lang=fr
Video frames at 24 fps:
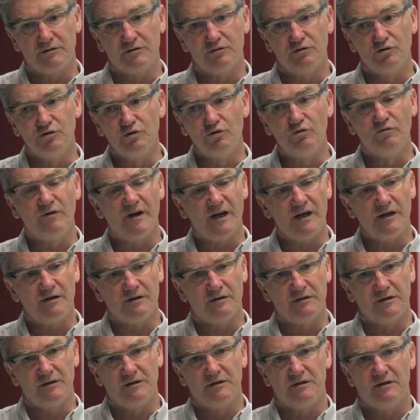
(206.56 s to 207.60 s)

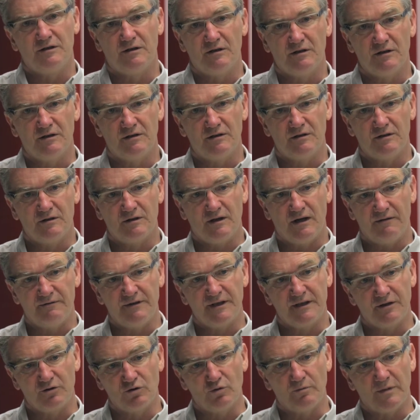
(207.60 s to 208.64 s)
nouvelles
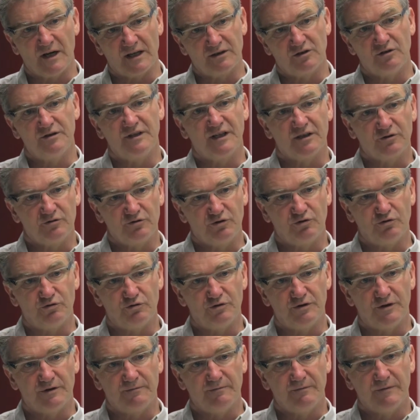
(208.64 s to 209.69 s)
avec nos partenaires du
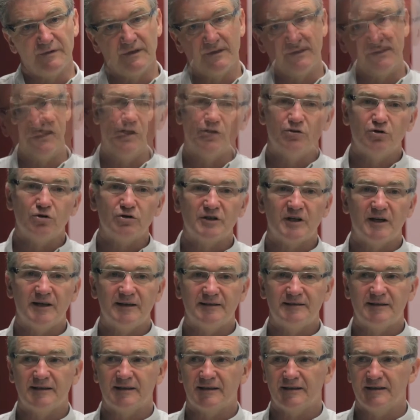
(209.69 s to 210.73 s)
Sud. Un autre
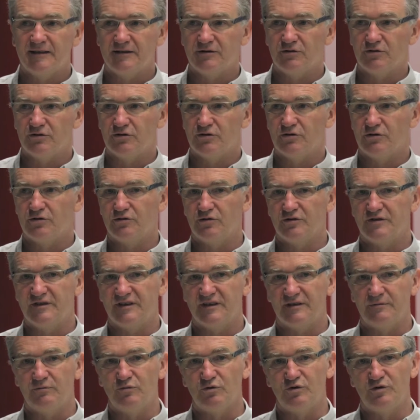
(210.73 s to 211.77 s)
intérêt de,
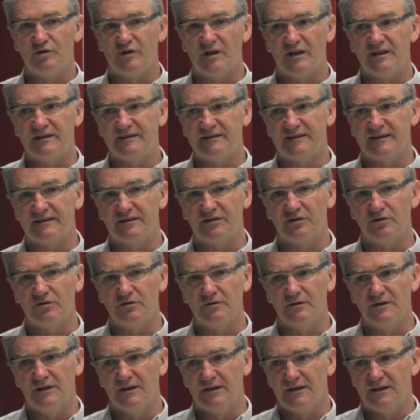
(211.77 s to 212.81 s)
cette
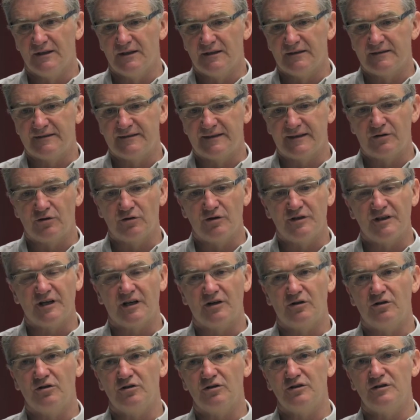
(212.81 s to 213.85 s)
mutualisation, c'est que
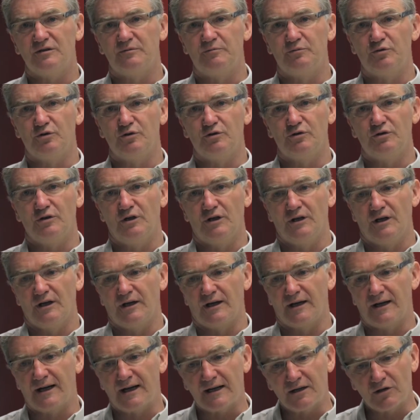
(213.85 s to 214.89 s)
l'IRCODE peut
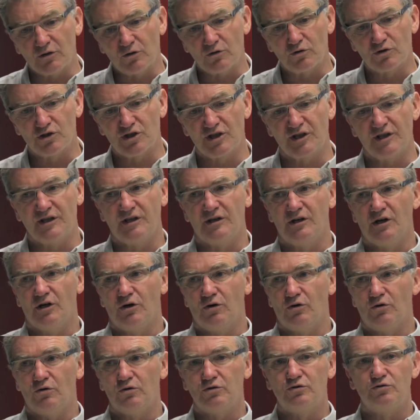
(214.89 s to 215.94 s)
raccrocher
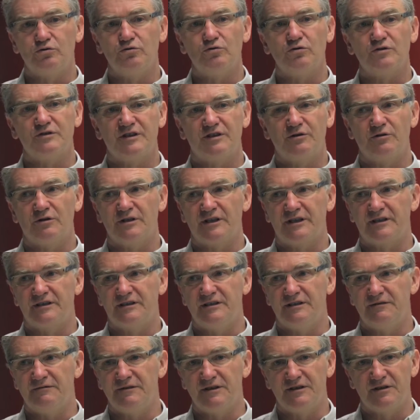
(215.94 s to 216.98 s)
autour des
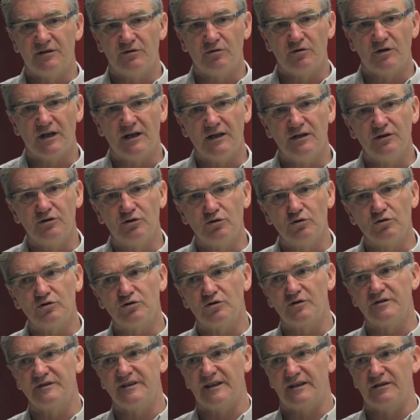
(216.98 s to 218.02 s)
collectivités locales
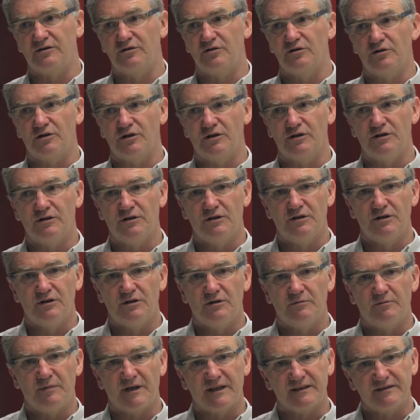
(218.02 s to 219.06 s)
d'autres acteurs.
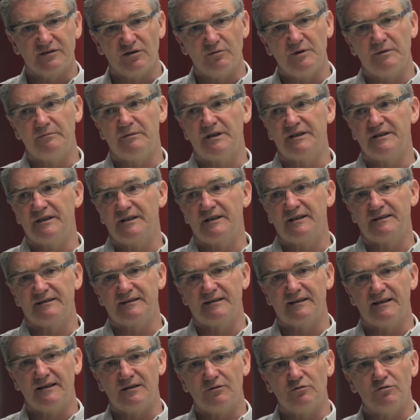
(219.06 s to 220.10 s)
Par exemple, à
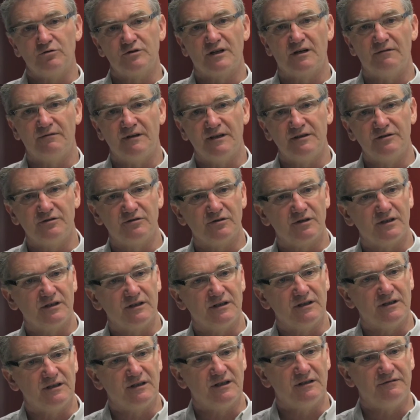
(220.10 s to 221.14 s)
Madagascar, où on travaille sur
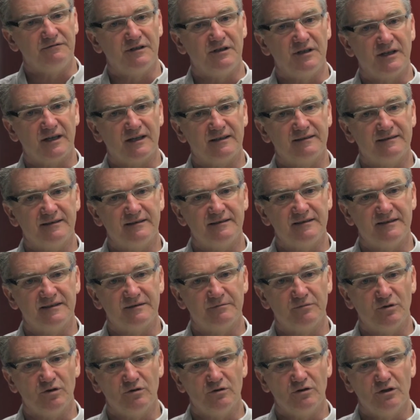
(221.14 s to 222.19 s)
la, la filière
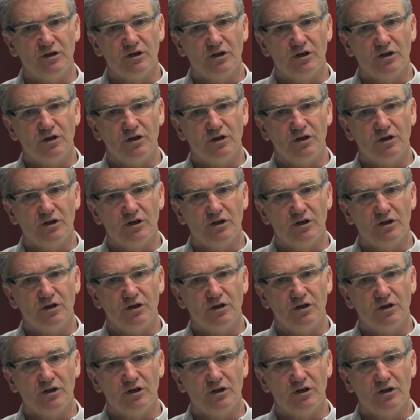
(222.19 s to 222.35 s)
assainissement,